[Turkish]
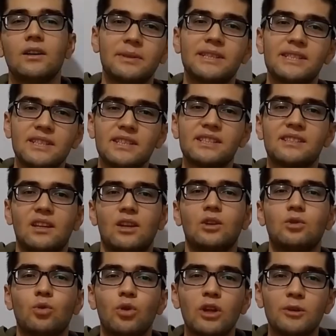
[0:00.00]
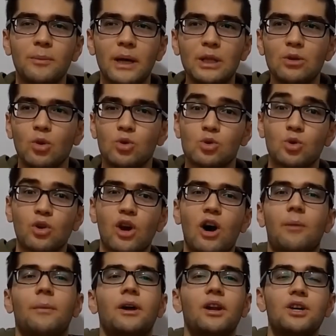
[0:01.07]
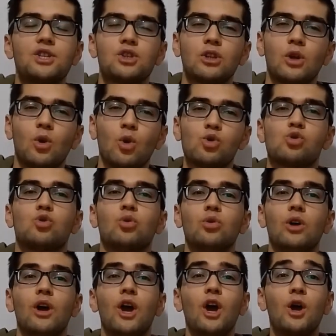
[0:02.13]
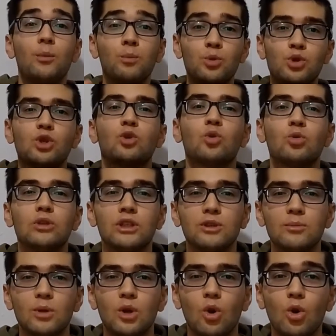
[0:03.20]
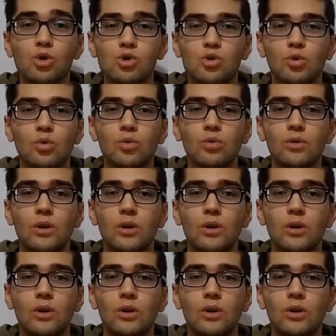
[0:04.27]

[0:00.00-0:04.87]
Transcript: Dizinin sanat yönetmenliği olsun, kamera açıları olsun, müzik kullanımları olsun.